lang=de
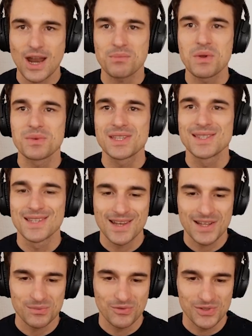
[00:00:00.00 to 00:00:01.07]
scheint mir ein bisschen
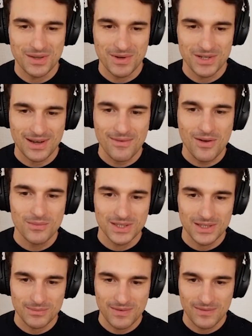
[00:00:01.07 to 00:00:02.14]
sicherheitsbewusster Mensch, aber warum
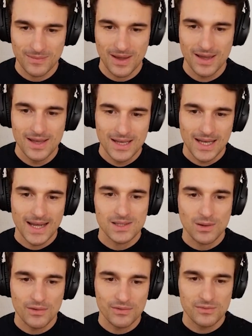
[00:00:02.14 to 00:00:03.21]
nicht? Ich meine, wenn man
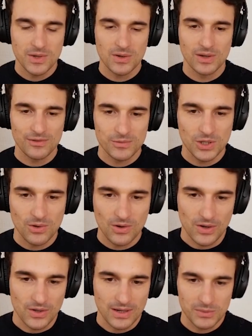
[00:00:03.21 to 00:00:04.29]
1,5 Millionen auf dem
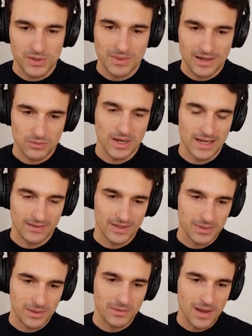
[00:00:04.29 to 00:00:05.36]
Girokonto hat, muss man halt überlegen,
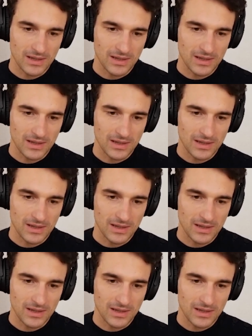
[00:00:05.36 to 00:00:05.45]
was man damit